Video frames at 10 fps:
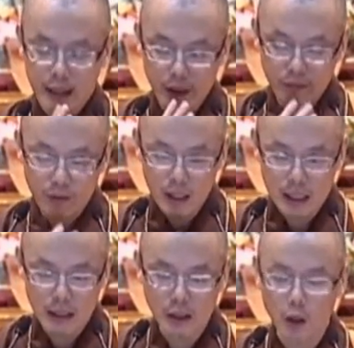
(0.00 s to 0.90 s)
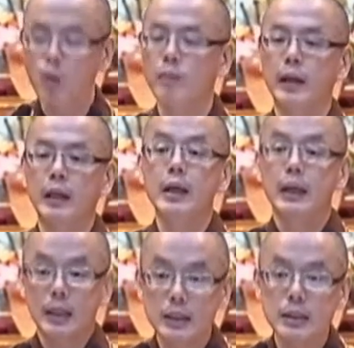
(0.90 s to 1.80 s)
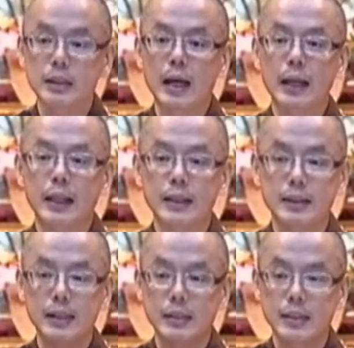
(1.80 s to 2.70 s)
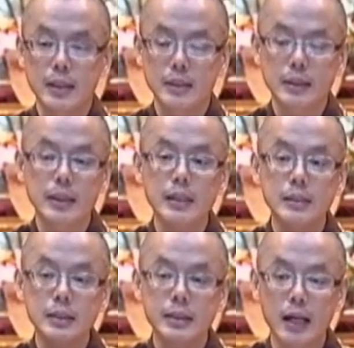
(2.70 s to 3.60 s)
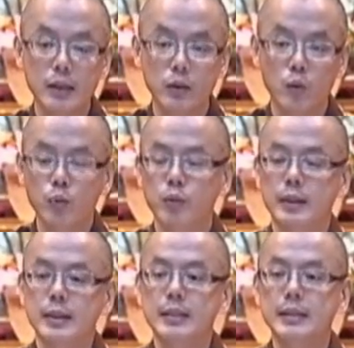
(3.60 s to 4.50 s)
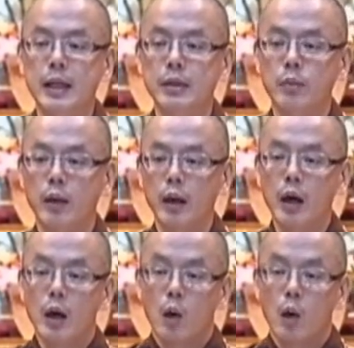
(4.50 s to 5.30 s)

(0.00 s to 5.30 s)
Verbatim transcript: 可以非常的透明，因此它可以显现千江有水千江月。